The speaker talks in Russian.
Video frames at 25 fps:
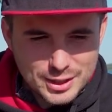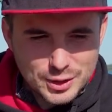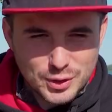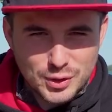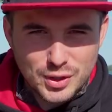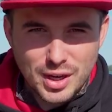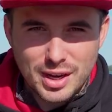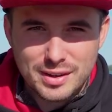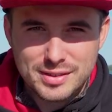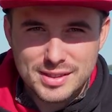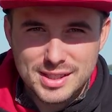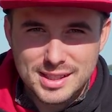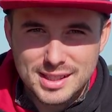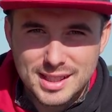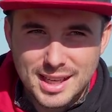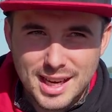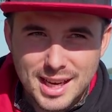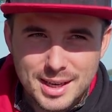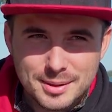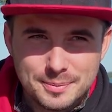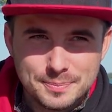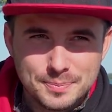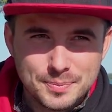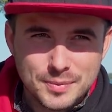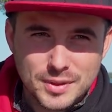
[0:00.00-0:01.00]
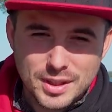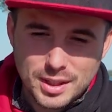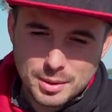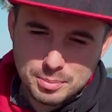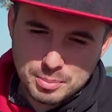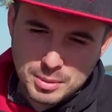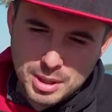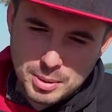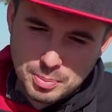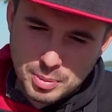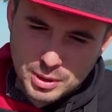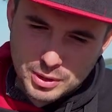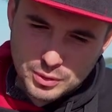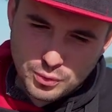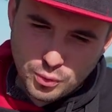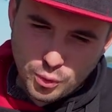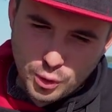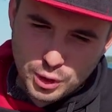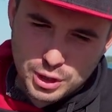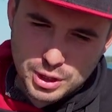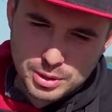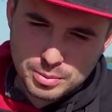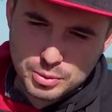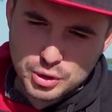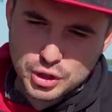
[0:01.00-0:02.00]
Ну и как всегда, мы
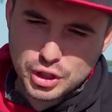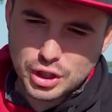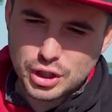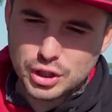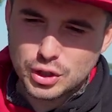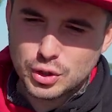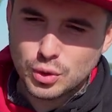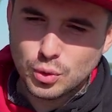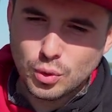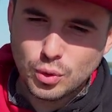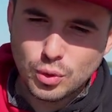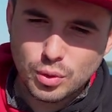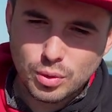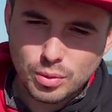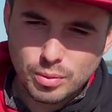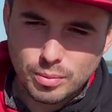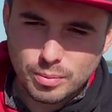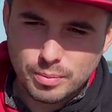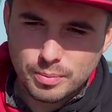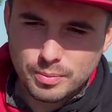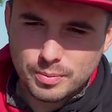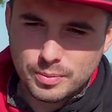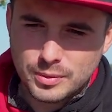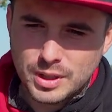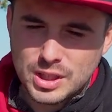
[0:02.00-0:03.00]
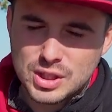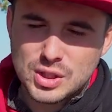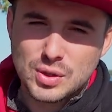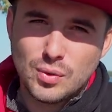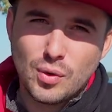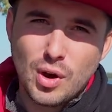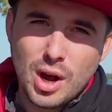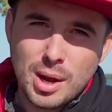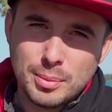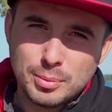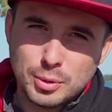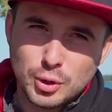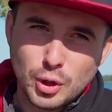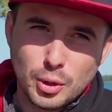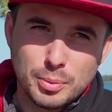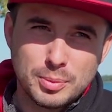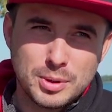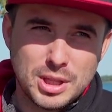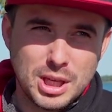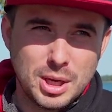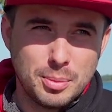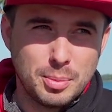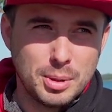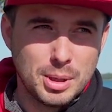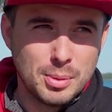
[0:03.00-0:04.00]
подводим черту, называем
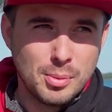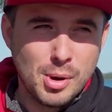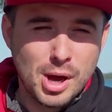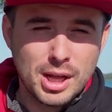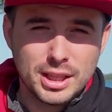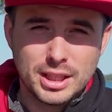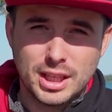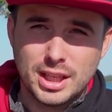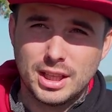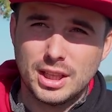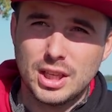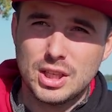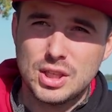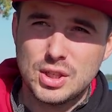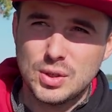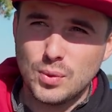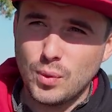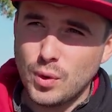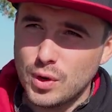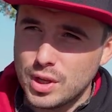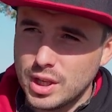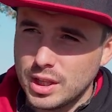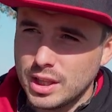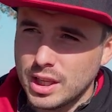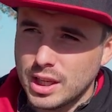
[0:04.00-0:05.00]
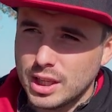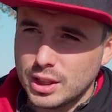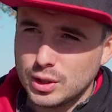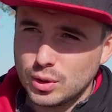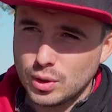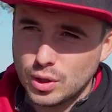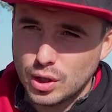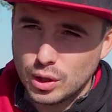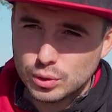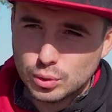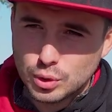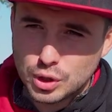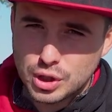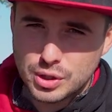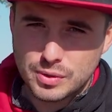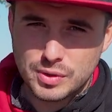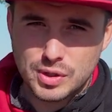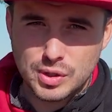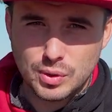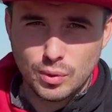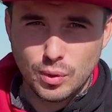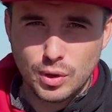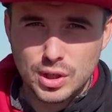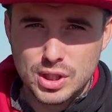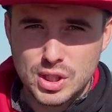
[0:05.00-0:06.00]
топ-3 приманки на сегодня, на которые лучше
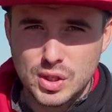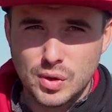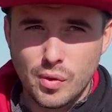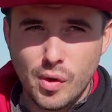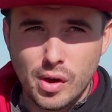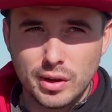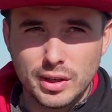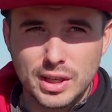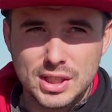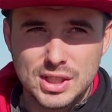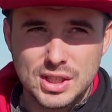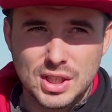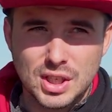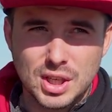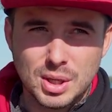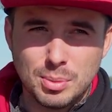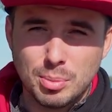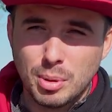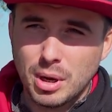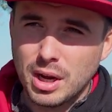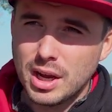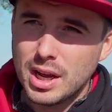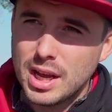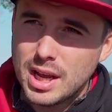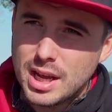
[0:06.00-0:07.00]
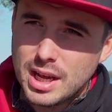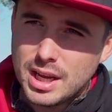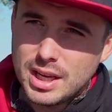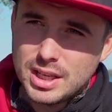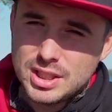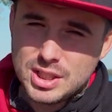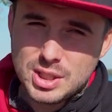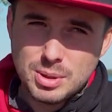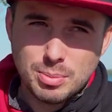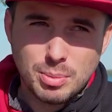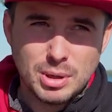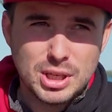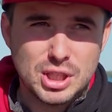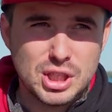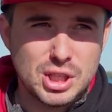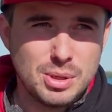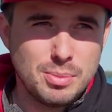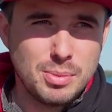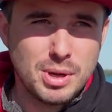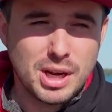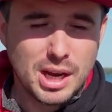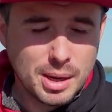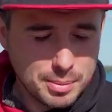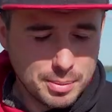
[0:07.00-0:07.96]
всего отзывалась рыба, с небольшими